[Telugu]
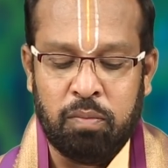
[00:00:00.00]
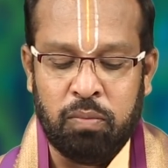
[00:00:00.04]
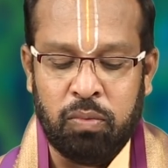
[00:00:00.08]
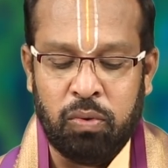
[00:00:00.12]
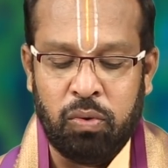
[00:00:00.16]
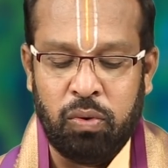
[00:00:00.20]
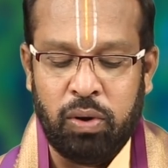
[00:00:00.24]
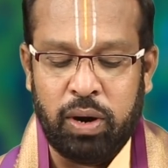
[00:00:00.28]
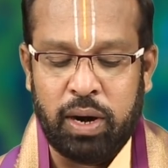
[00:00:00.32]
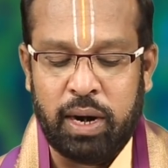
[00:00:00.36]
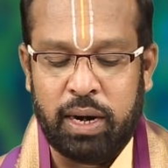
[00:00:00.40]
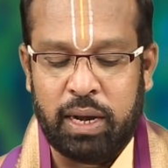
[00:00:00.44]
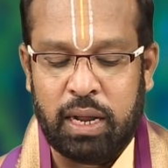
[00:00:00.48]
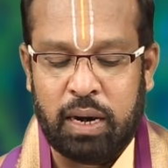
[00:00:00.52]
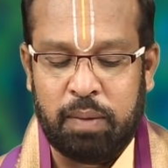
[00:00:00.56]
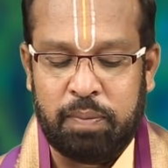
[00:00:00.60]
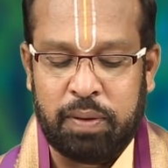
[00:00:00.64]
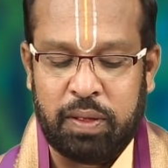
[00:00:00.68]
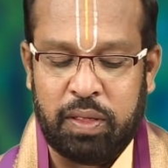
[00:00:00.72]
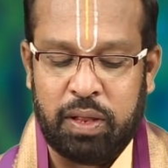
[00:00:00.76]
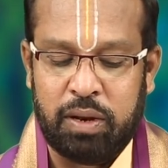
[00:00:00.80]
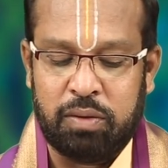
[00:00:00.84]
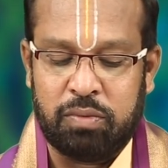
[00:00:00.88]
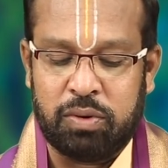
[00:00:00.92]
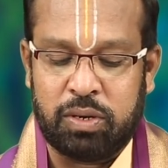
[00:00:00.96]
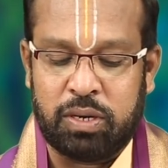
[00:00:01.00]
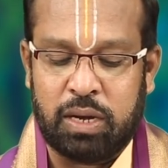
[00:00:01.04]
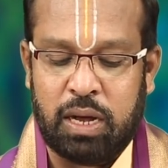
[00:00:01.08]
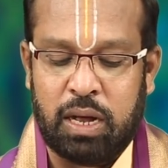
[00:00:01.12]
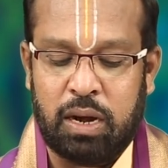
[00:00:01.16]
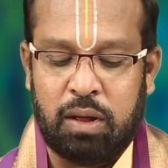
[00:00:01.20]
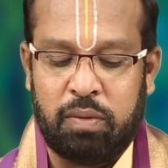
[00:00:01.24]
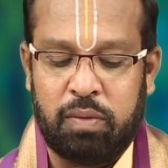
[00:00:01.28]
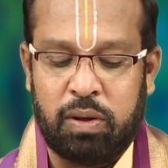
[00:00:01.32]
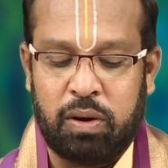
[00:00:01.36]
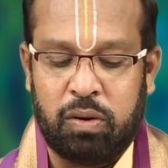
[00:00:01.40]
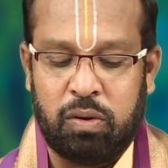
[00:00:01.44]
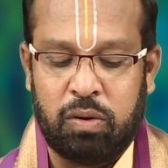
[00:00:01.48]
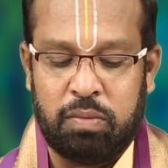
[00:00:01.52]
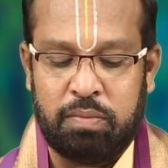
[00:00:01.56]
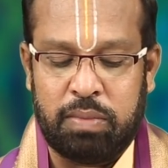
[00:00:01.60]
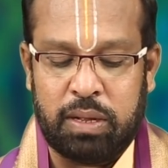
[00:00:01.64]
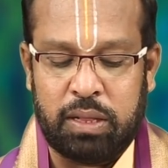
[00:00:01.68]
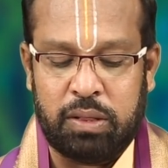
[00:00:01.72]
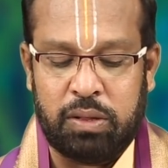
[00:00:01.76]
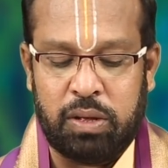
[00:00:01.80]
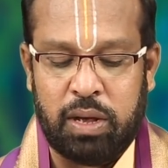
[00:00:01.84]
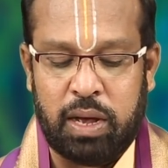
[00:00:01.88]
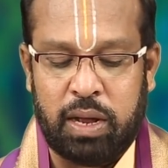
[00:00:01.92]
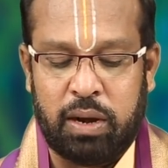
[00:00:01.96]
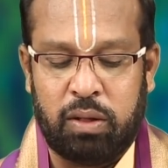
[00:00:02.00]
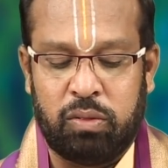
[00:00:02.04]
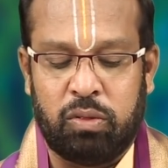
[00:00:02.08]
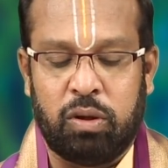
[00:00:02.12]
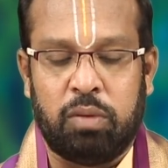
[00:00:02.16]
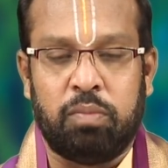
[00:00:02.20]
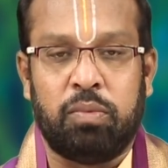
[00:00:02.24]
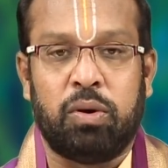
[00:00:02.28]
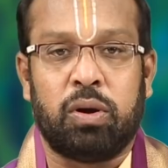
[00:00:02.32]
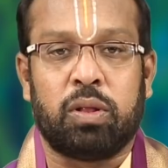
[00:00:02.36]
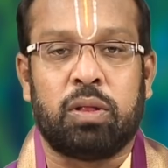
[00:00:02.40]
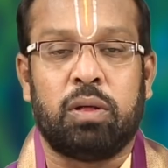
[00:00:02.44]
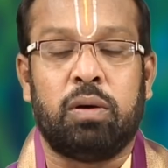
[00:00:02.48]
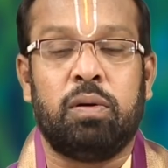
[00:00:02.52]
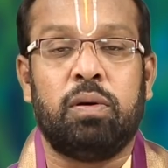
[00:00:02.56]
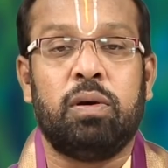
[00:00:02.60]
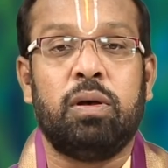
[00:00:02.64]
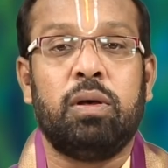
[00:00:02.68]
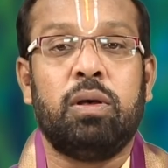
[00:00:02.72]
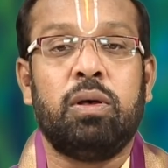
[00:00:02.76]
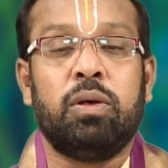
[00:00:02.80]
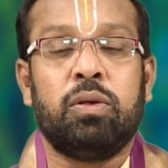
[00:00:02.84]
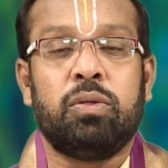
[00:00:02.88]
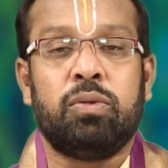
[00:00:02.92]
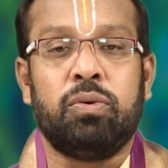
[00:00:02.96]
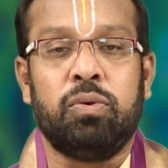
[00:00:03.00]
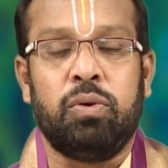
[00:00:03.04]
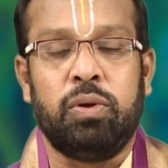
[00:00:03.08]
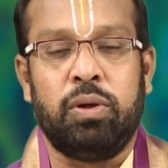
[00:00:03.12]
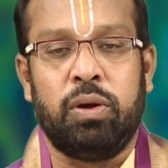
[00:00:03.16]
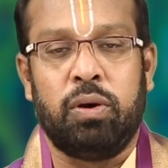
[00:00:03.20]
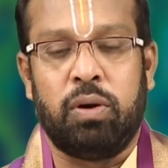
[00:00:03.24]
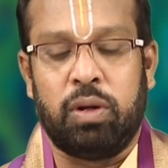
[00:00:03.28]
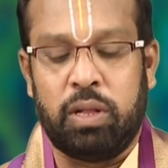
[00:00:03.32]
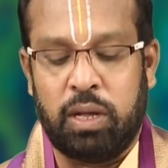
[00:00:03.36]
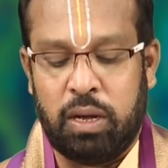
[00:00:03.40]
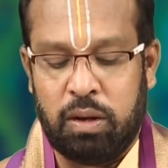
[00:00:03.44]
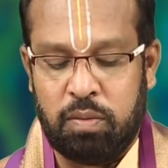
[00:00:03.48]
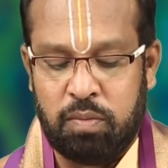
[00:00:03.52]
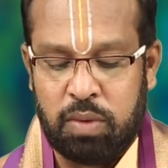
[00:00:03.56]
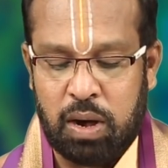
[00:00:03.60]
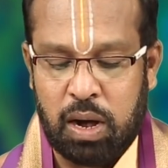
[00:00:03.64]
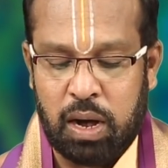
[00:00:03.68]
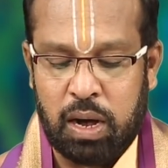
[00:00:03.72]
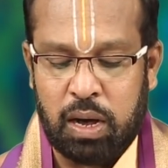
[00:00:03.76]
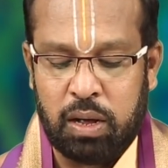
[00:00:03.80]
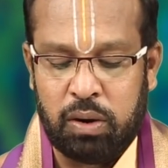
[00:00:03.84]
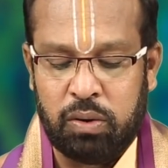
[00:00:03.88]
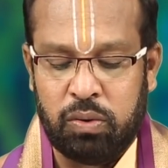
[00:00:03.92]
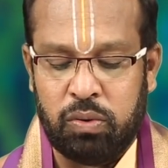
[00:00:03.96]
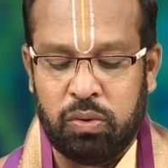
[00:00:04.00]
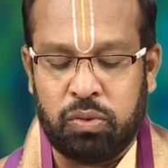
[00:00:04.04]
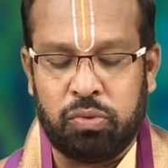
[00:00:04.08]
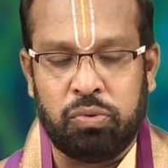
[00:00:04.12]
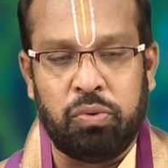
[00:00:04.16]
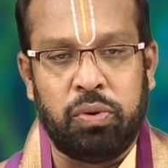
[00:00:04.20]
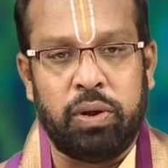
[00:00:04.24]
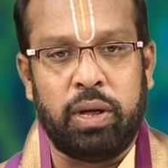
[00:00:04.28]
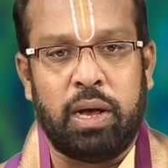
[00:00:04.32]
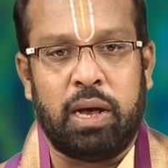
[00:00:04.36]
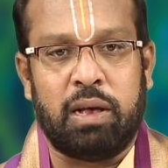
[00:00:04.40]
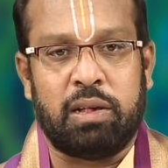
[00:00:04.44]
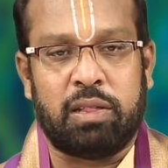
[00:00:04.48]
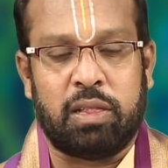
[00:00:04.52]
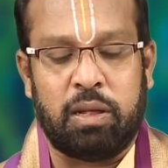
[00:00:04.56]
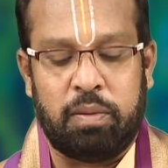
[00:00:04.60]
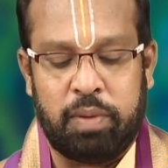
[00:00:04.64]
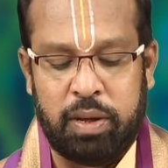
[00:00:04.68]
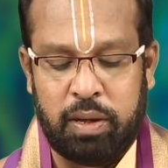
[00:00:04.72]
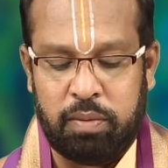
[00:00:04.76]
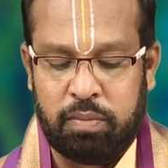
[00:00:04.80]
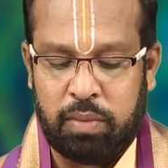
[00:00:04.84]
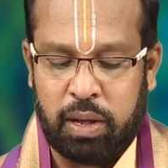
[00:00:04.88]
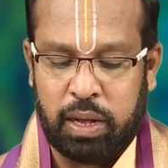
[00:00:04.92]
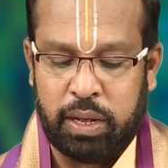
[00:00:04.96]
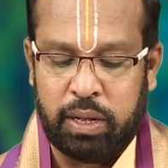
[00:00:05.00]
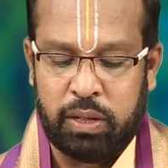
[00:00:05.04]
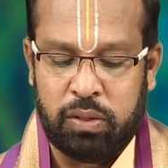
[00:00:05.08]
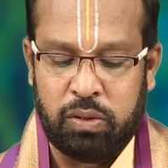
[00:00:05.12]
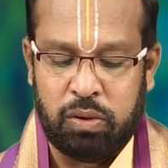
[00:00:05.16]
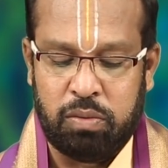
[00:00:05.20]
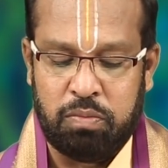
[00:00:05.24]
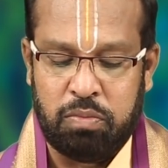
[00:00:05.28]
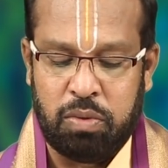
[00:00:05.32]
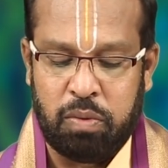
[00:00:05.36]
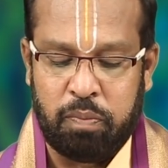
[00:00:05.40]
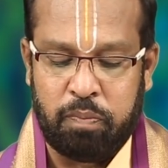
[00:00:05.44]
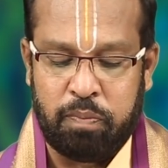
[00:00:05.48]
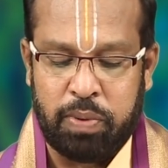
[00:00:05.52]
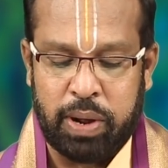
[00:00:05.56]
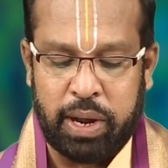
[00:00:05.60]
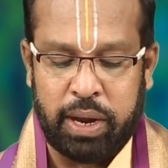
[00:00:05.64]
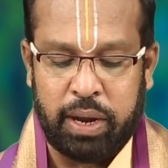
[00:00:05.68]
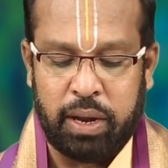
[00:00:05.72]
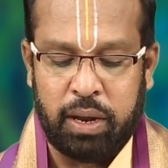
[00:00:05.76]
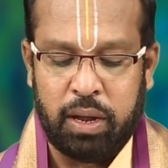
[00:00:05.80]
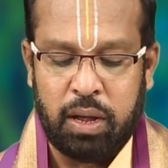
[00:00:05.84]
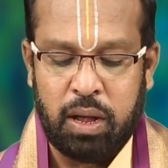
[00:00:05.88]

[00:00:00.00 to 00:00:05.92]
మూడు గంటల పది నిమిషాల వరకు మధ్యాహ్నం దుర్ముహూర్తం సూర్యోదయం ఆరు సూర్యాస్తమయం ఐదు ముప్పై